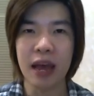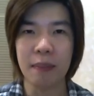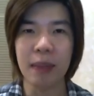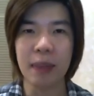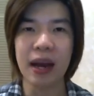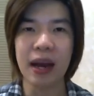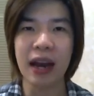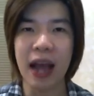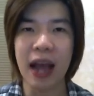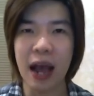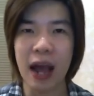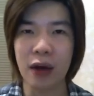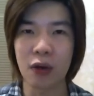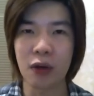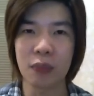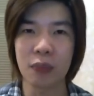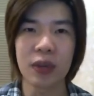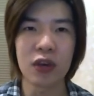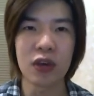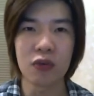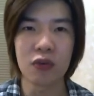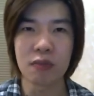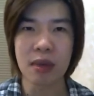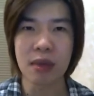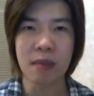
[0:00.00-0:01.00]
ปัญหาของ
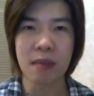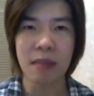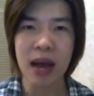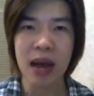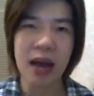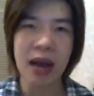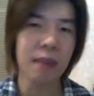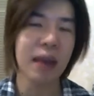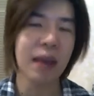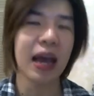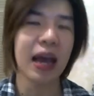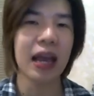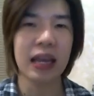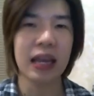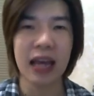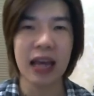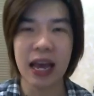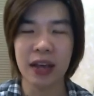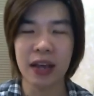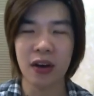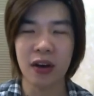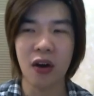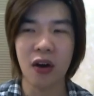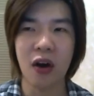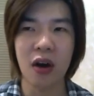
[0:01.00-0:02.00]
ผิวมีมากมายจาก
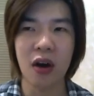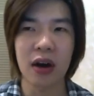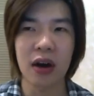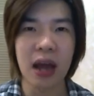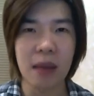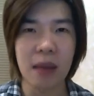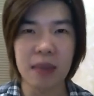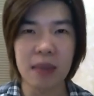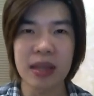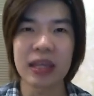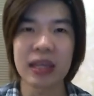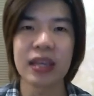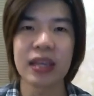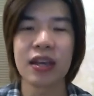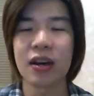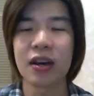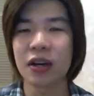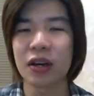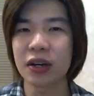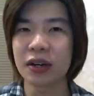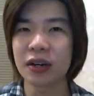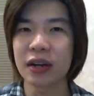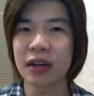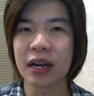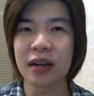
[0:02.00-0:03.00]
กอง และมีแต่เยอะ
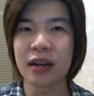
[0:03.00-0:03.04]
ขึ้น